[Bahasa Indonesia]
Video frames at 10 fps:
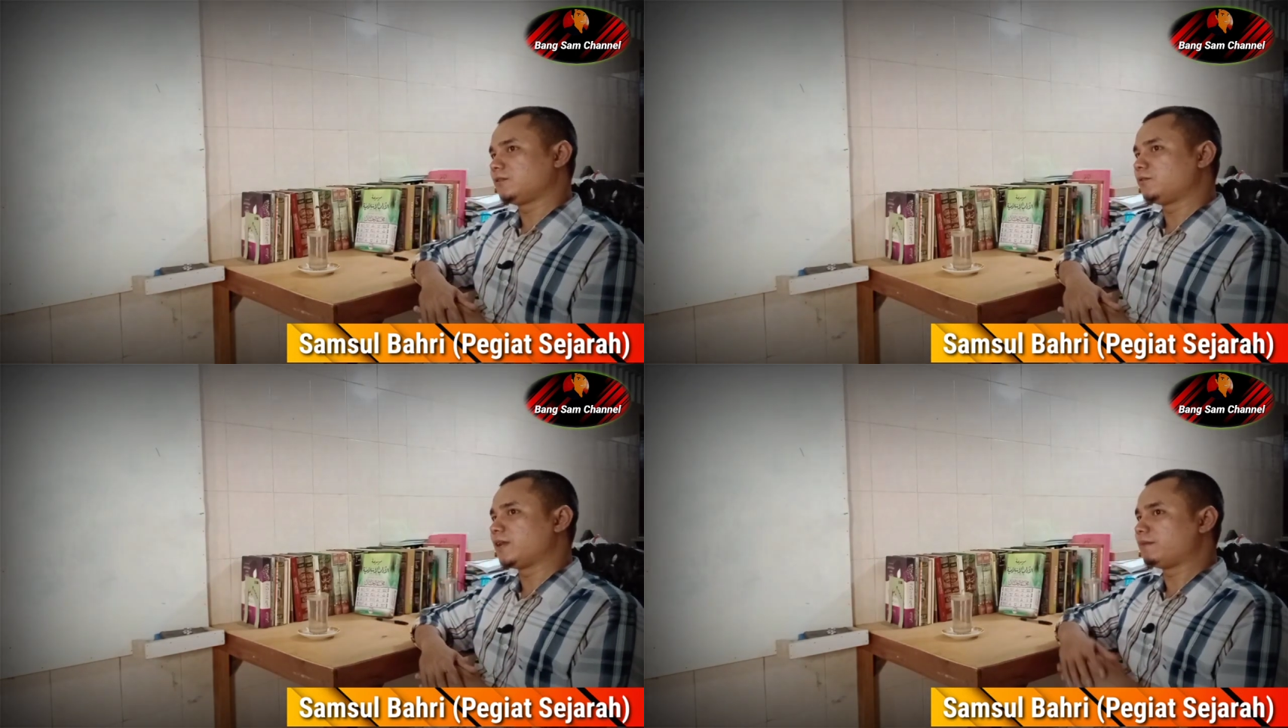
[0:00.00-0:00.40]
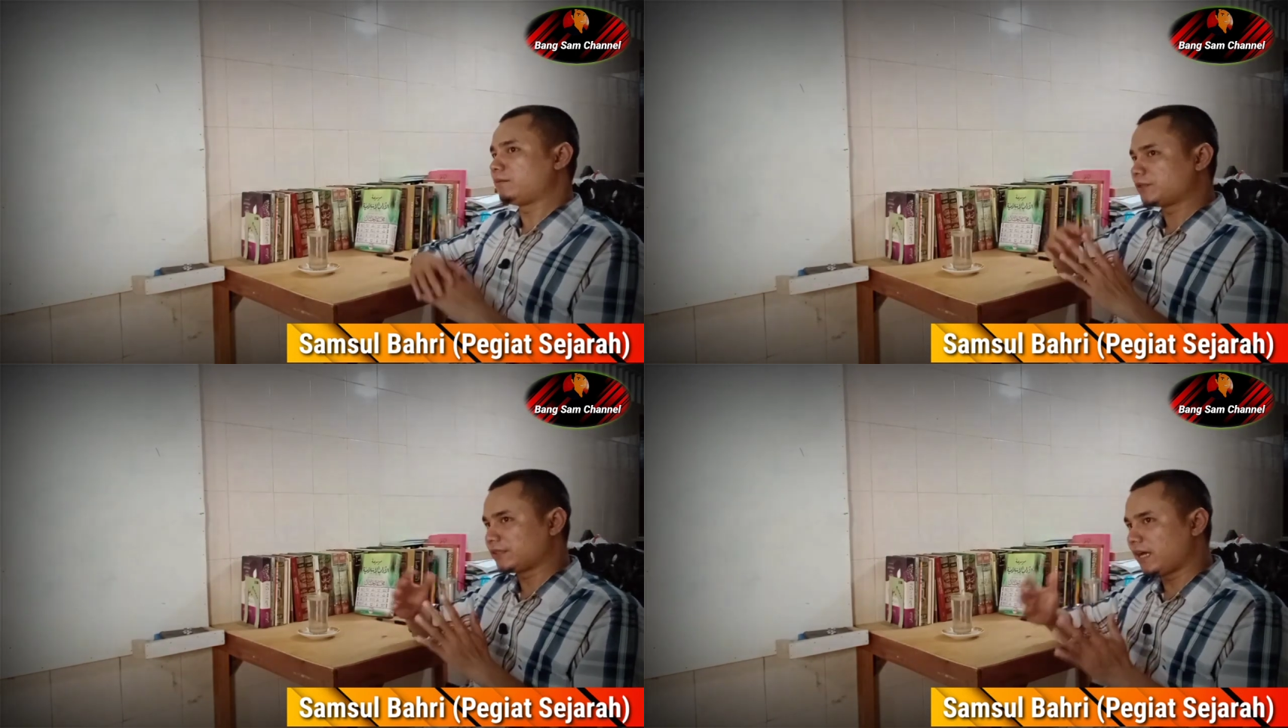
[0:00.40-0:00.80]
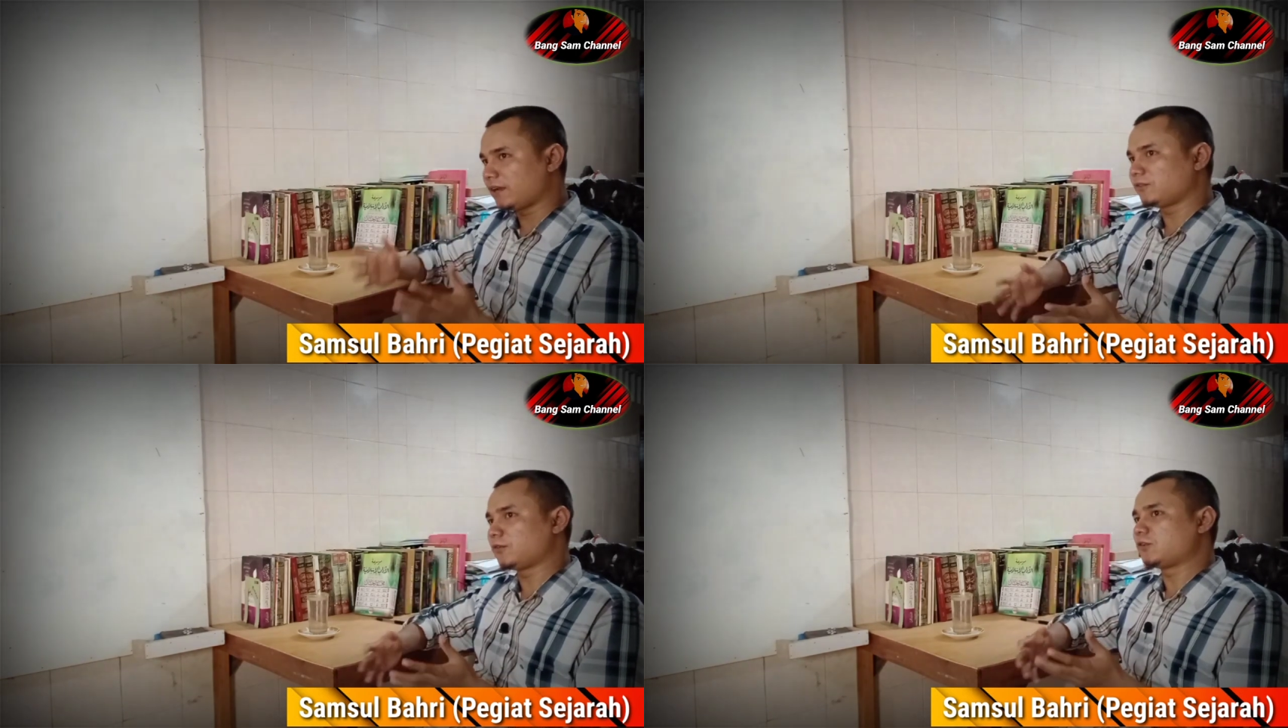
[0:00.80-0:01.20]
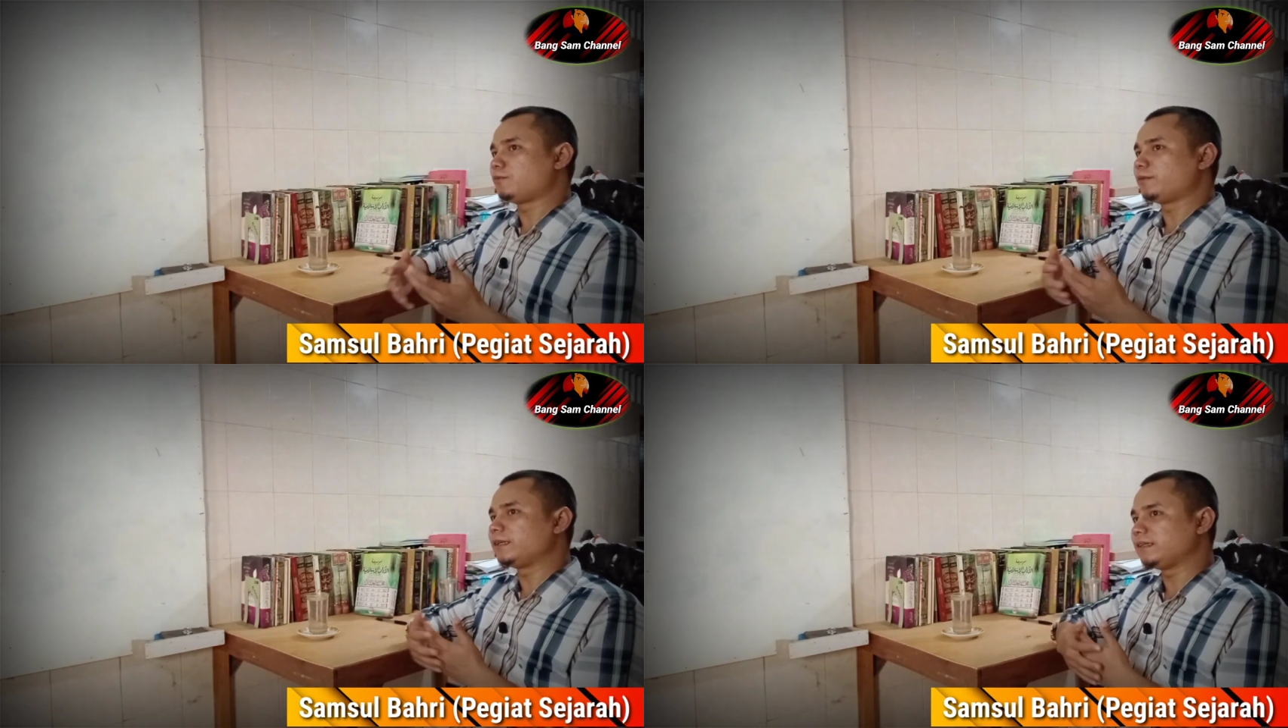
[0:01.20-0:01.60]
ulama besar tokoh
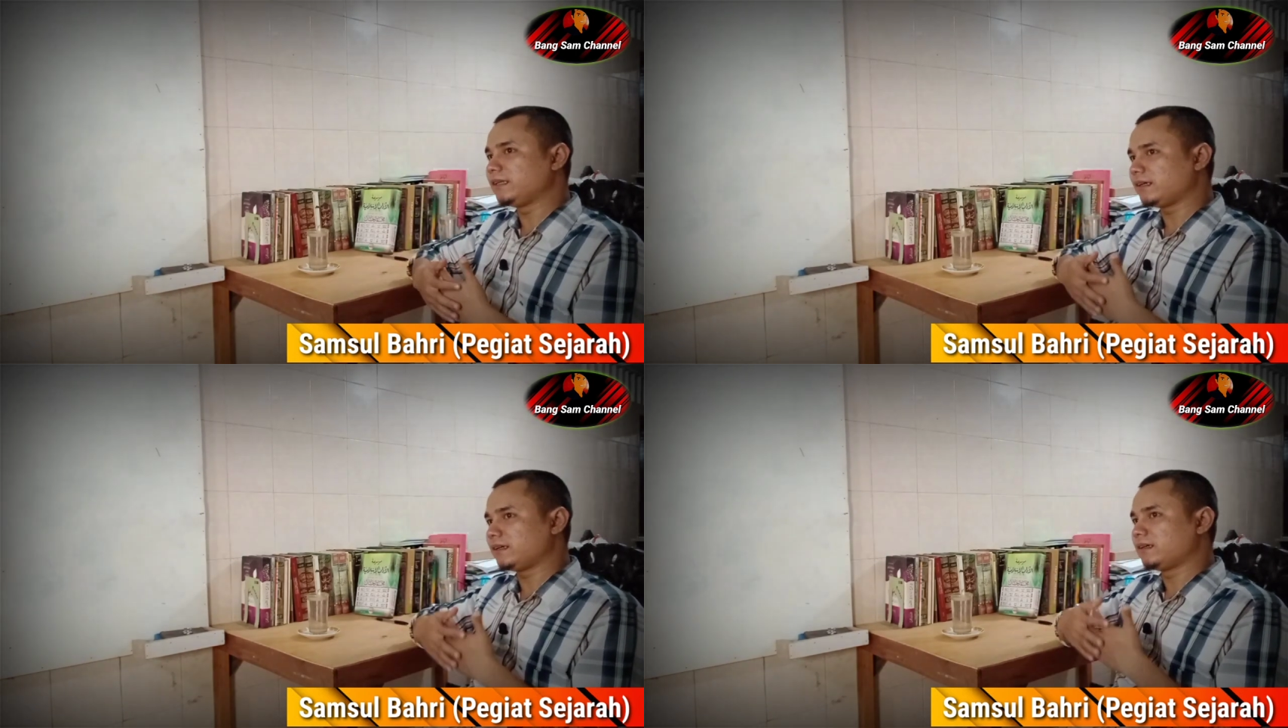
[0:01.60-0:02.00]
pendidik